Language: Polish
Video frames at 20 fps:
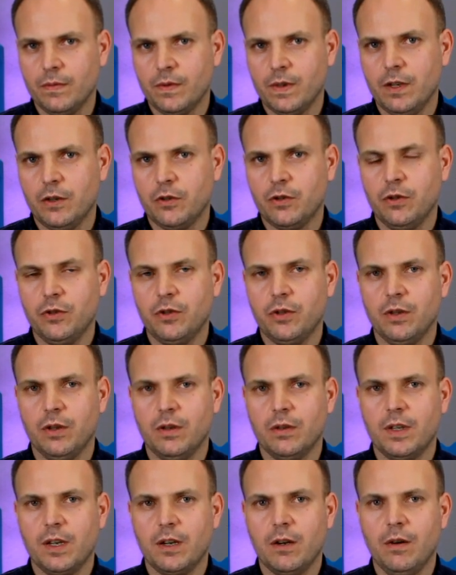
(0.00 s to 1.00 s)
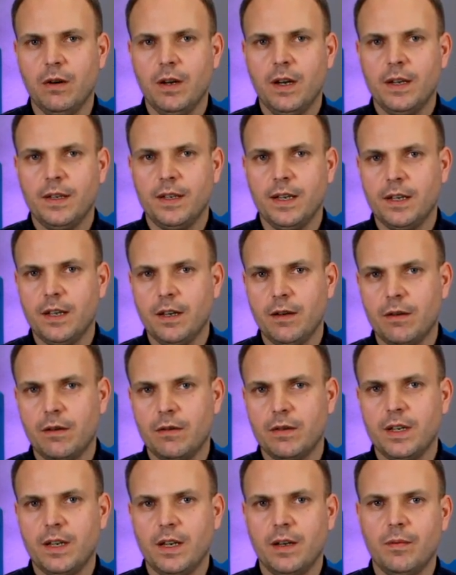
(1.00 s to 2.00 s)
w zależności od tego, jakie
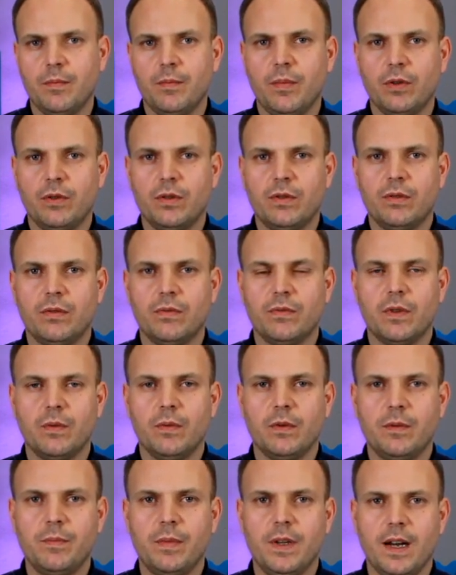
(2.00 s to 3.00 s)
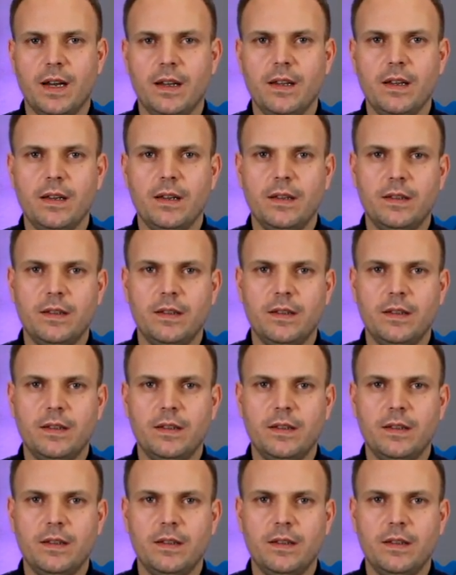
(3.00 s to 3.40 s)
rodzaje bodźców są odbierane